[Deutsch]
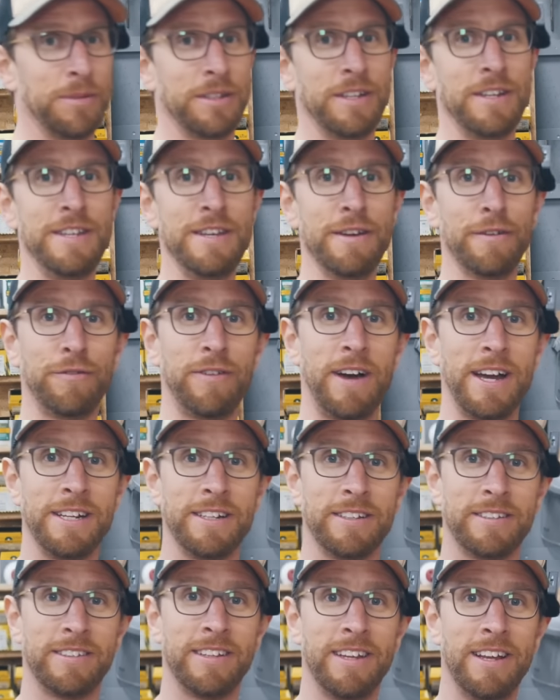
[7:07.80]
wir denn hier
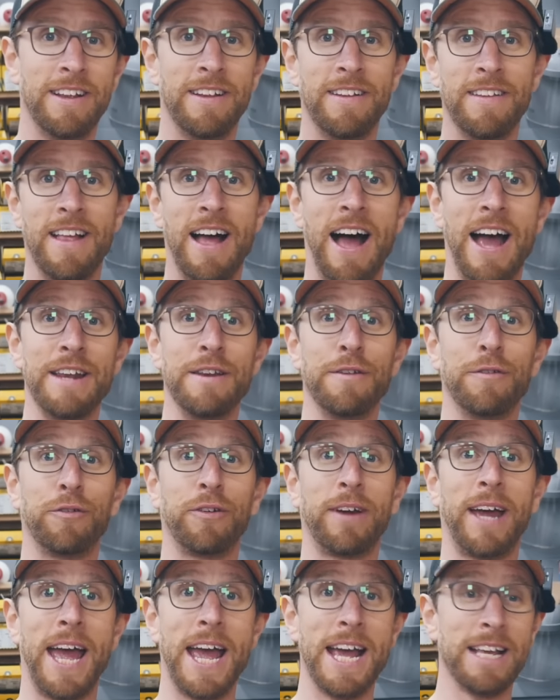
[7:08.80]
Feines? Eine
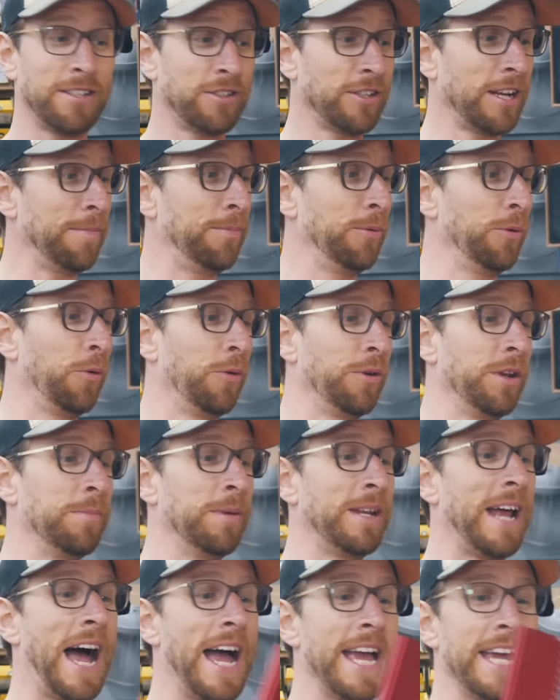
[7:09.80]
Frässchablone
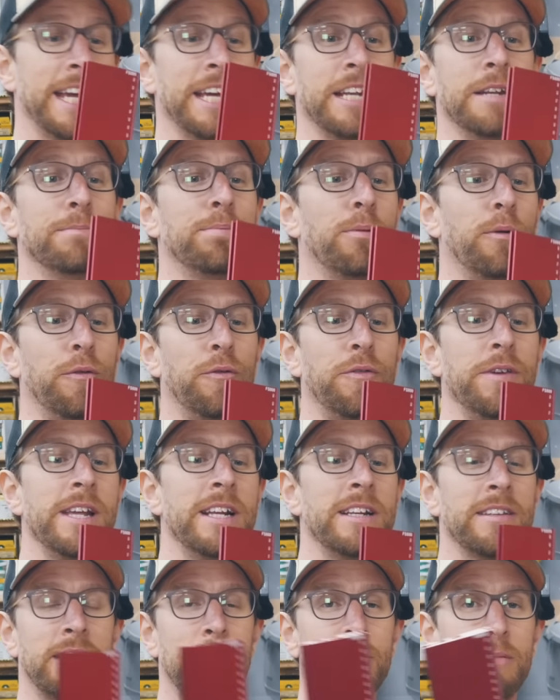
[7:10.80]
mit eigenem
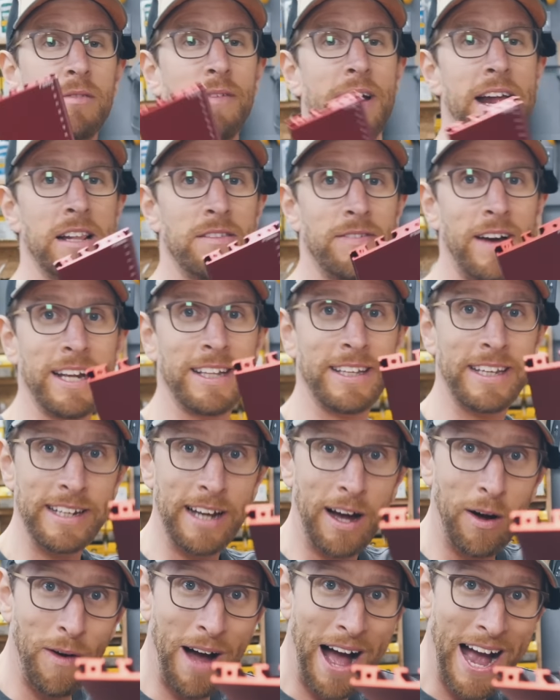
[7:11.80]
Profil. Das gibt es weltweit
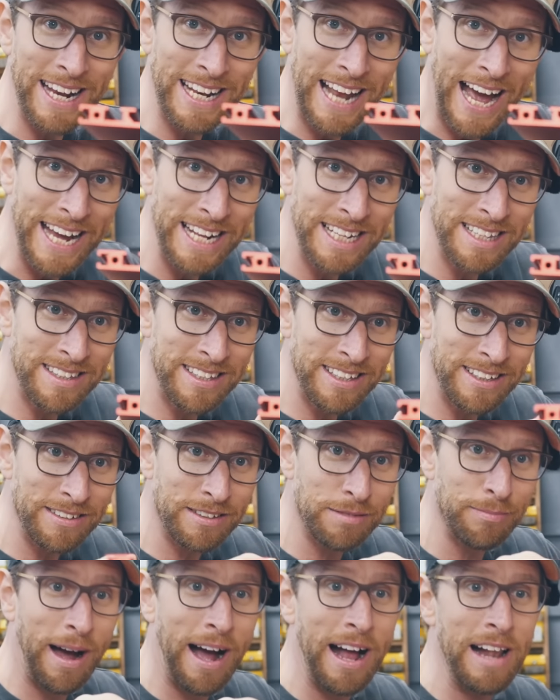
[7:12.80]
genau ein
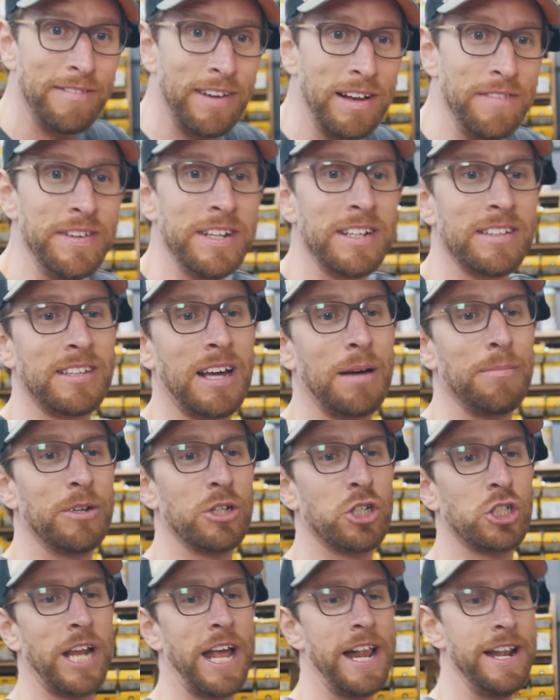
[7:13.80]
einziges Mal, weil wir das haben
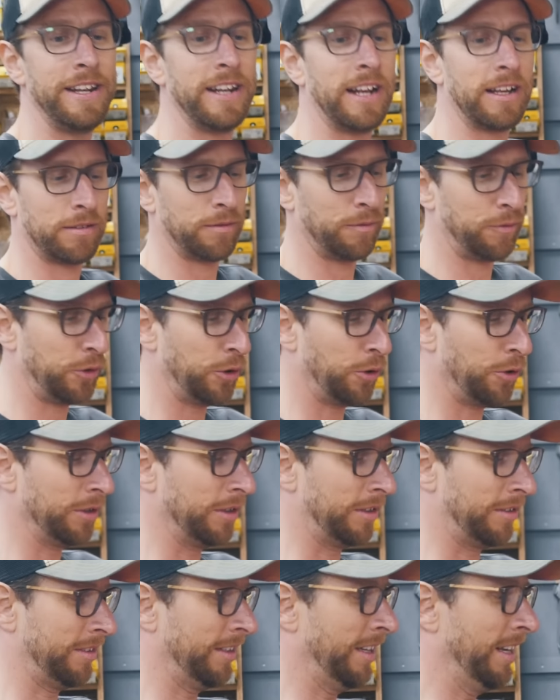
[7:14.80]
erstellen lassen für
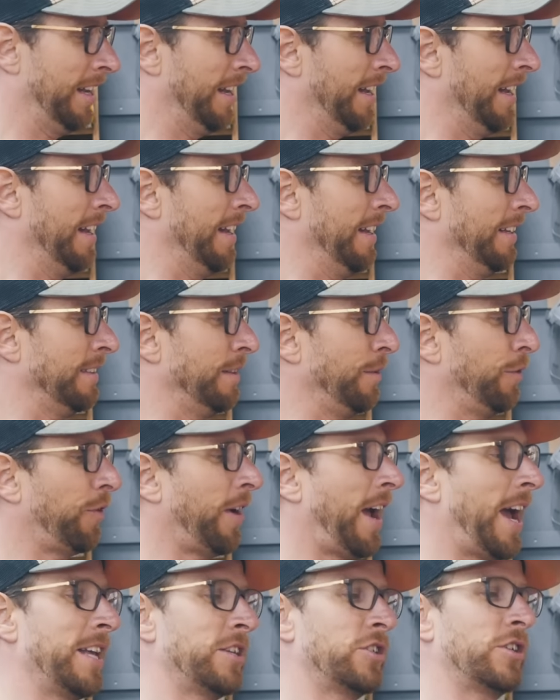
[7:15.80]
uns. Die
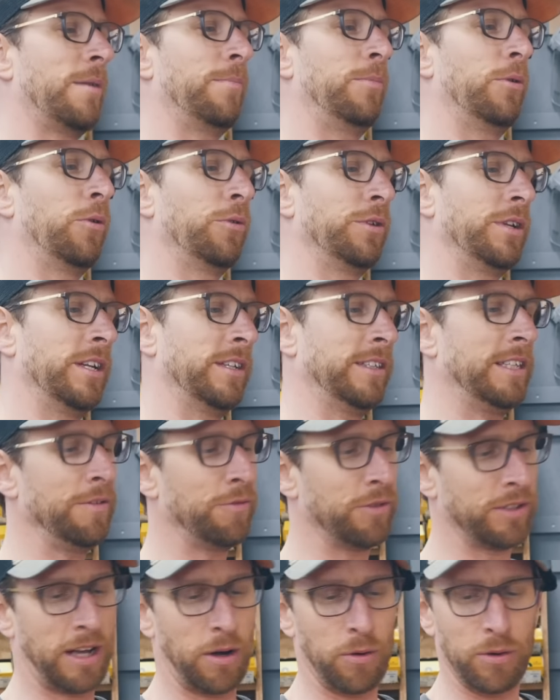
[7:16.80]
Frässchablone,
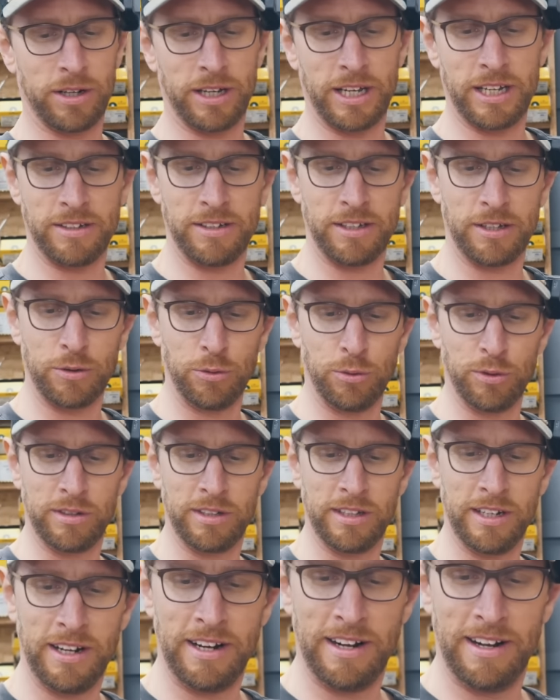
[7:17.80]
die wird auch richtig gut.
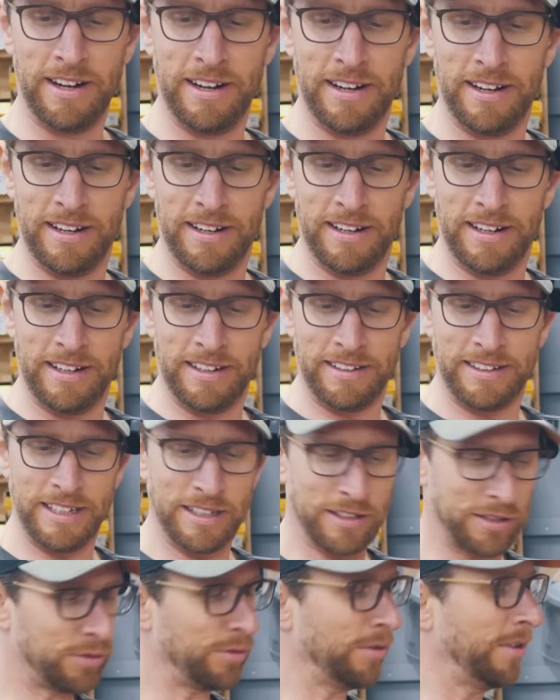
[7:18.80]
Die
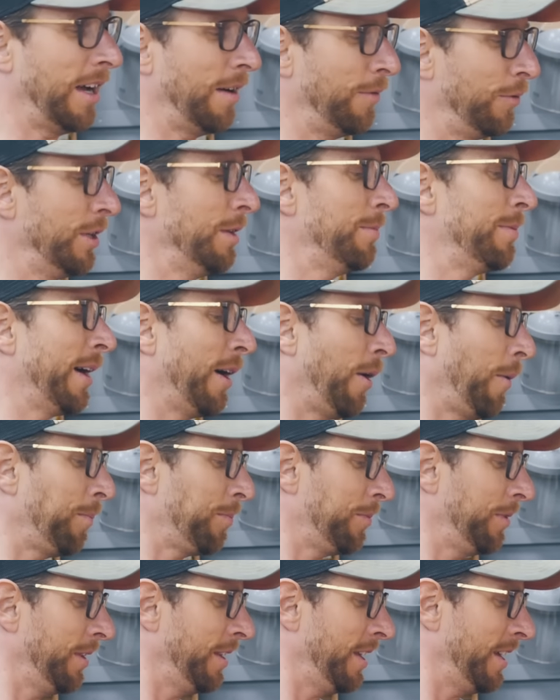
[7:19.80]
ist sogar, wo die
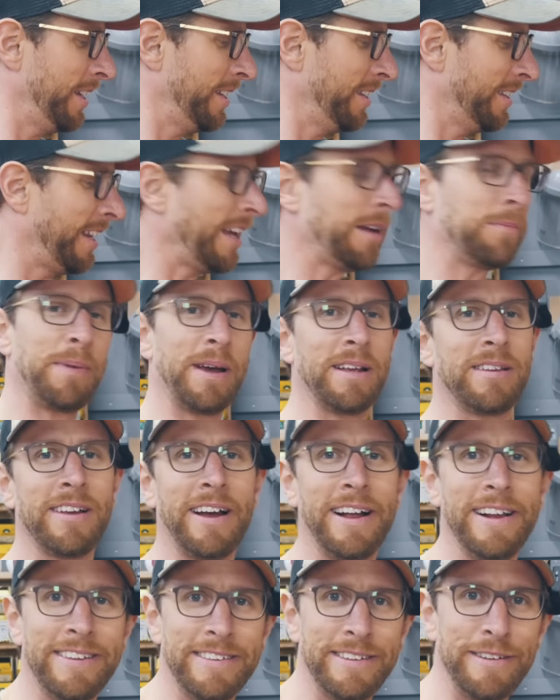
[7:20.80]
behaupten, ein Tick
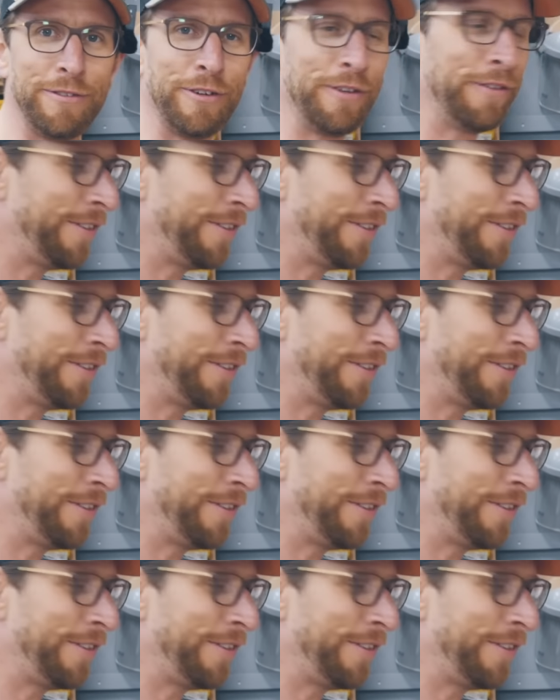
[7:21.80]
besser als die von